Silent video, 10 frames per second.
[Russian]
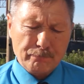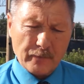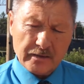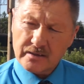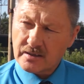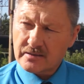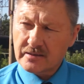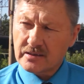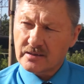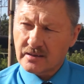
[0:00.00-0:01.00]
И,
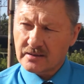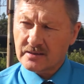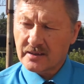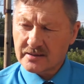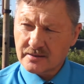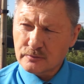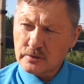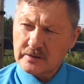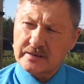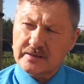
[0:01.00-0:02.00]
соответственно, на завод
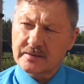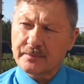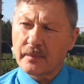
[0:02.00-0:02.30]
это,